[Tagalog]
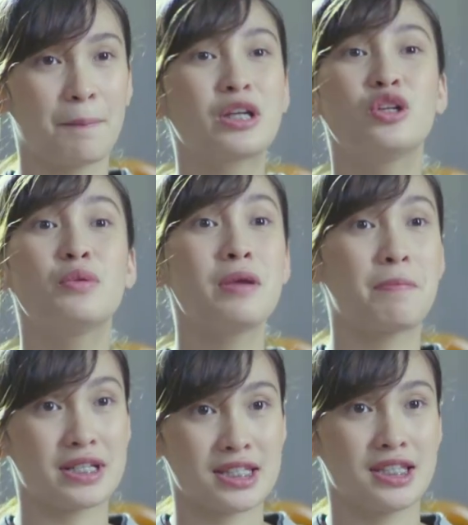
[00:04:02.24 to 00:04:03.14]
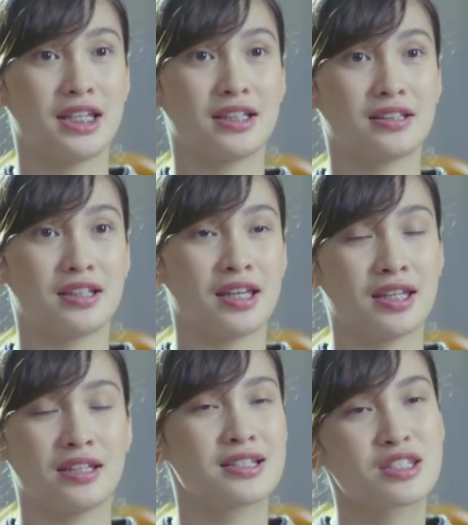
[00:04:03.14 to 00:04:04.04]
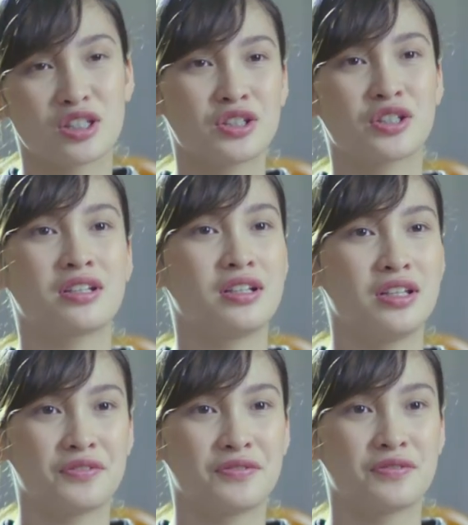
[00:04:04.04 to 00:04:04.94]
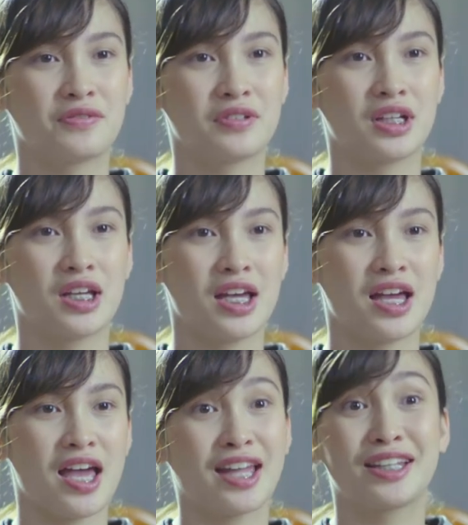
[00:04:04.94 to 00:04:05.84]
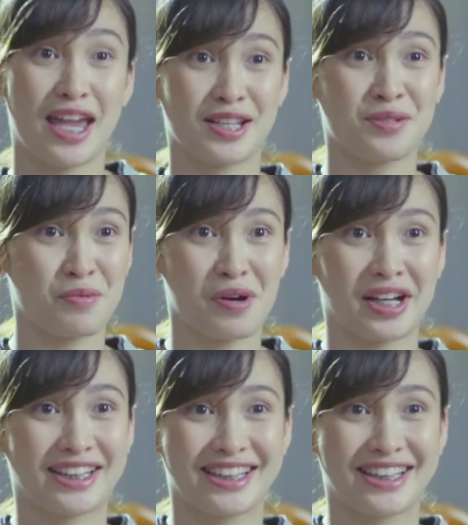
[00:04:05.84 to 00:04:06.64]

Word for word: Pero lumipas din, and it's such a relief. And guess what?